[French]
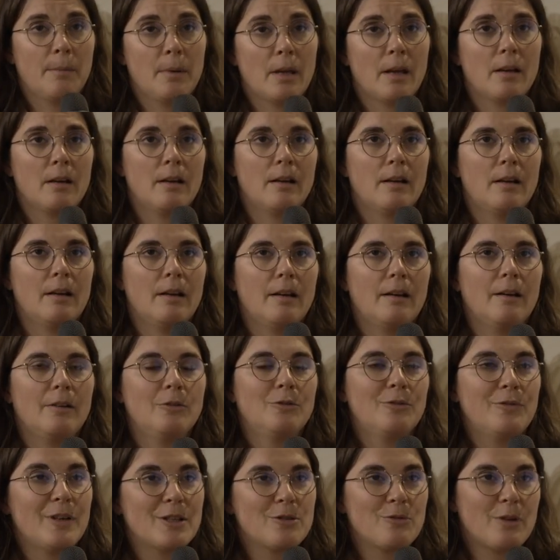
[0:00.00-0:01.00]
eh bien, euh,
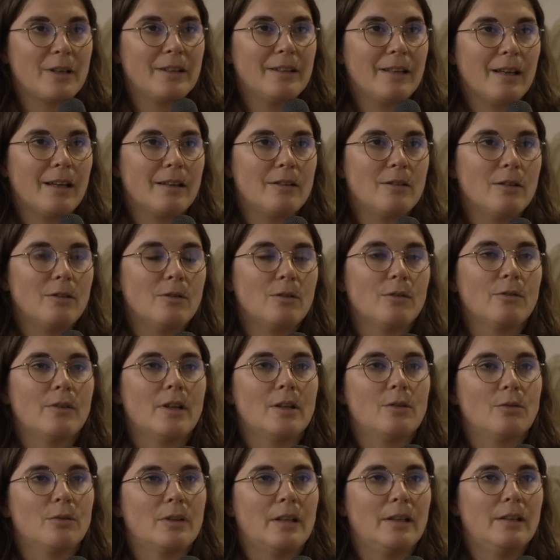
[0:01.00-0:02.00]
de façon intéressante,
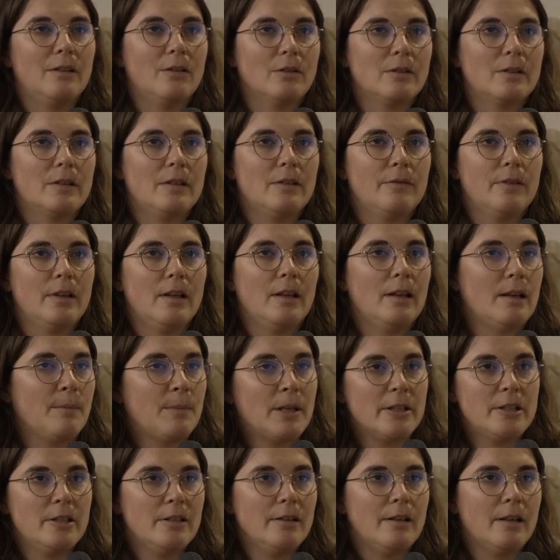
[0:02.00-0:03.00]
on a identifié, la
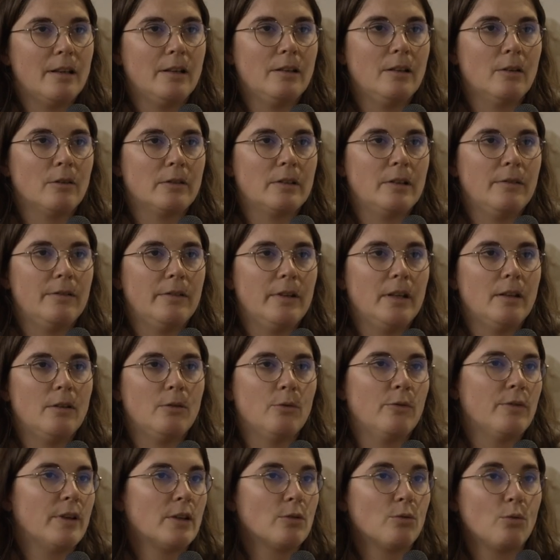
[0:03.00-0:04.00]
machine a identifié
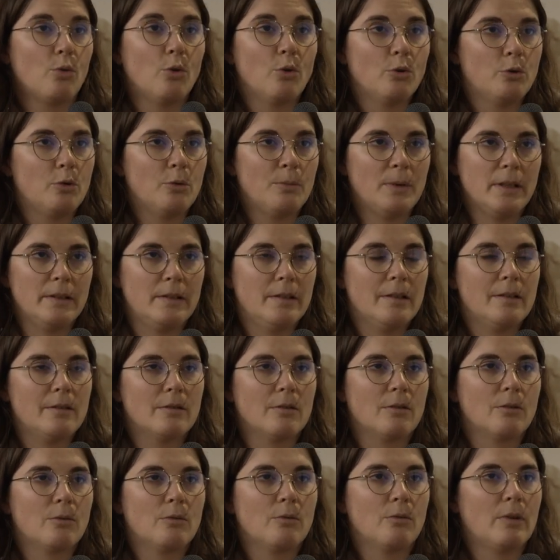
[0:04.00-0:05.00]
de façon automatique,
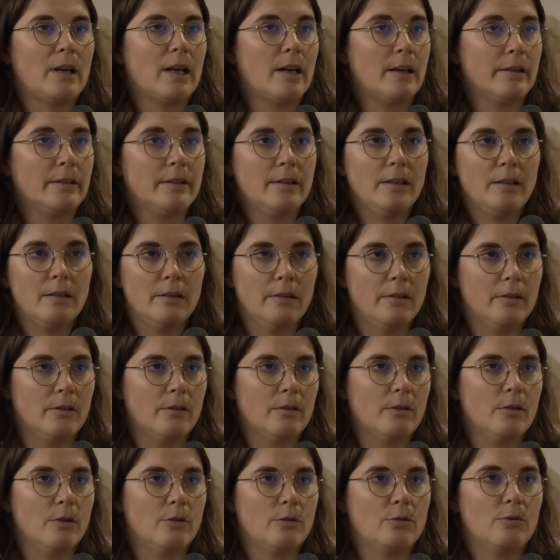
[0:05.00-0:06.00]
sans qu'on la
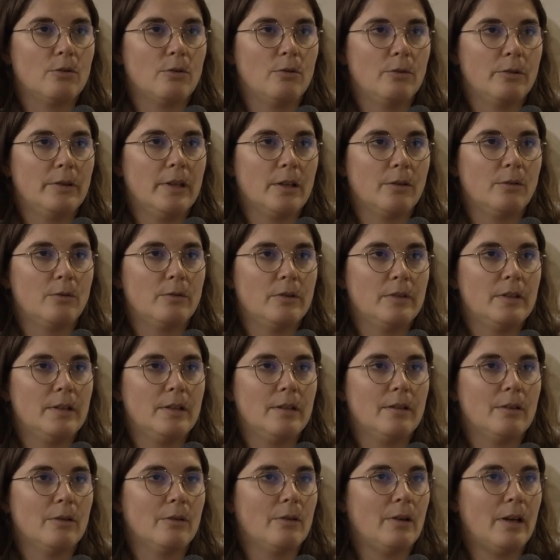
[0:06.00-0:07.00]
guide euh, sur le
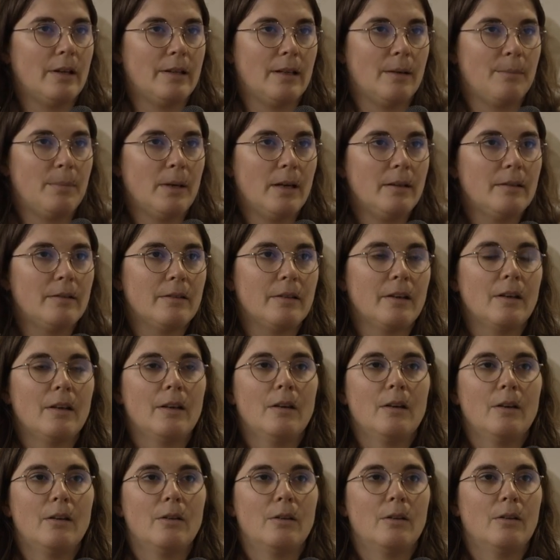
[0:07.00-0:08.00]
diagnostic euh,
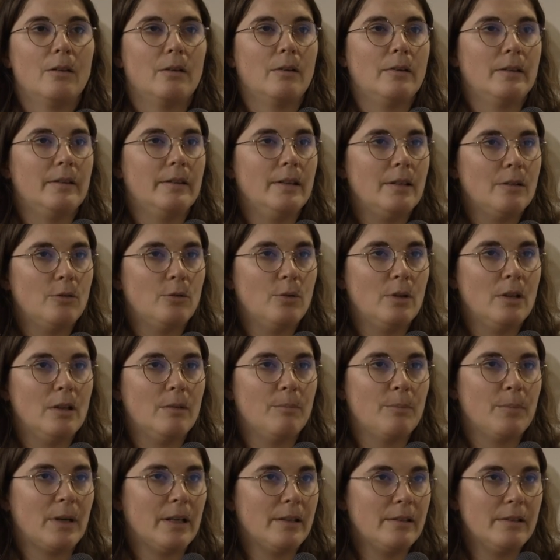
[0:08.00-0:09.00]
euh, des
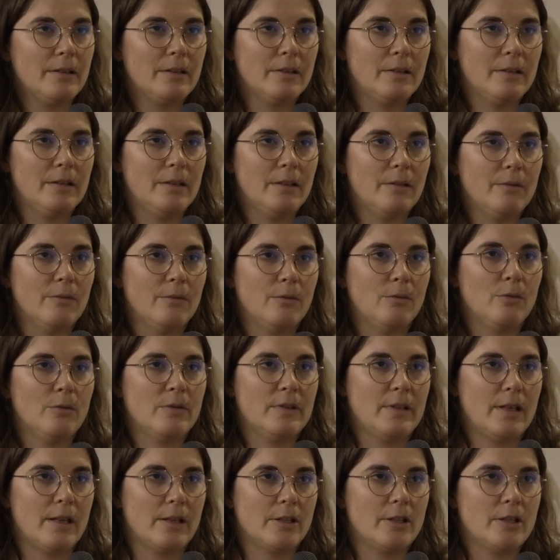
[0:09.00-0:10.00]
tuiles prédictives de
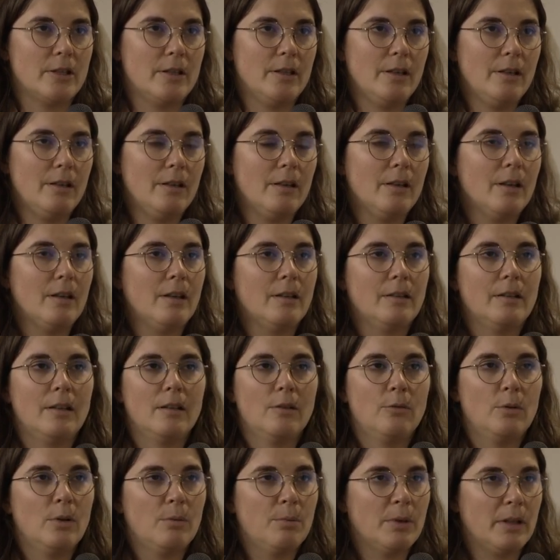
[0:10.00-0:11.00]
CHC,
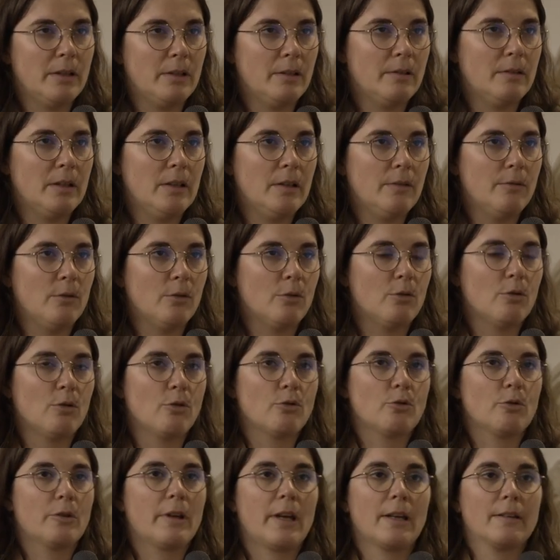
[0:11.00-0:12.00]
des tuiles prédictives de
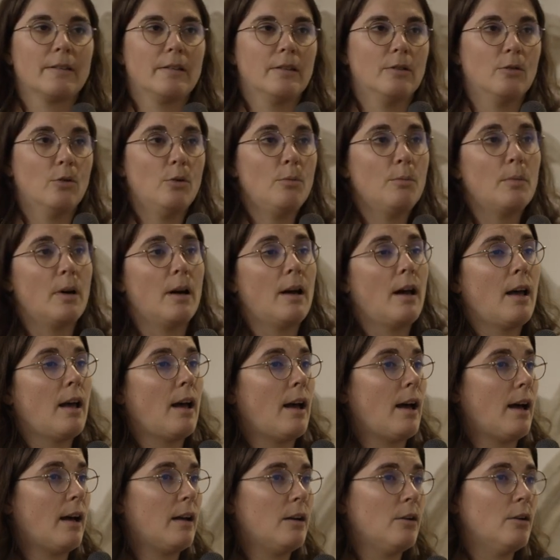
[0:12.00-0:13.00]
cholangiocarcinome,
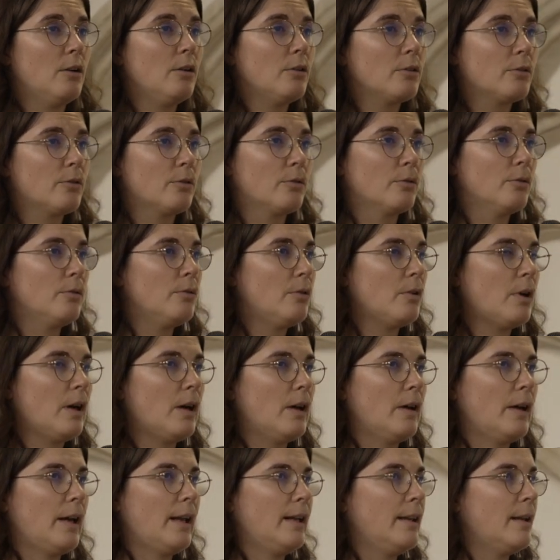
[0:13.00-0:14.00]
alors
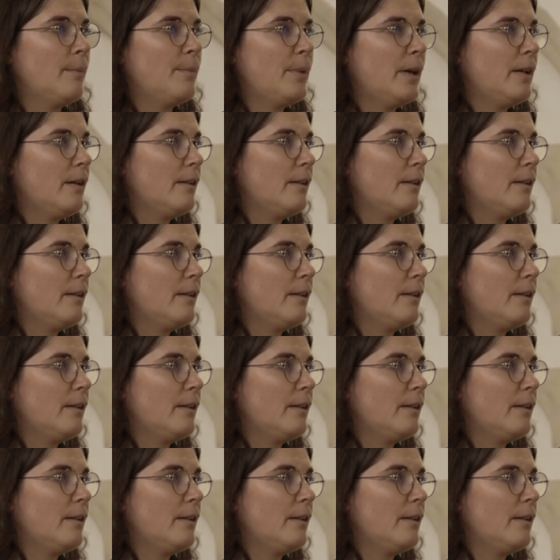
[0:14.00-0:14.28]
qu'elle n'a